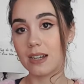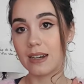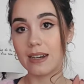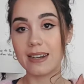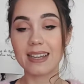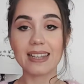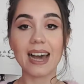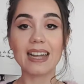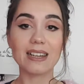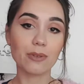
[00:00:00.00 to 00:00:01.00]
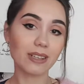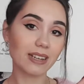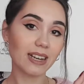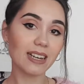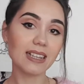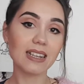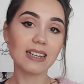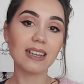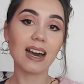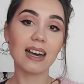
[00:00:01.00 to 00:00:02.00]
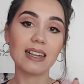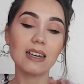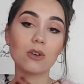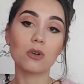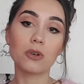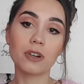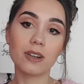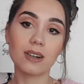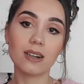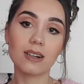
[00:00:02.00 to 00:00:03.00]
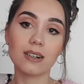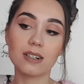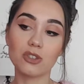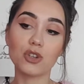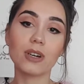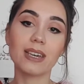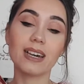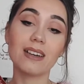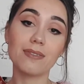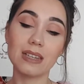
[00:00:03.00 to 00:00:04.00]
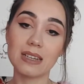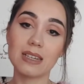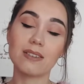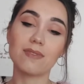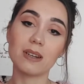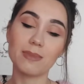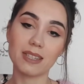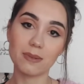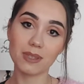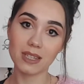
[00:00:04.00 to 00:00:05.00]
il Natale, quindi i regali di Natale, con uh, ciò che alla fine veramente mi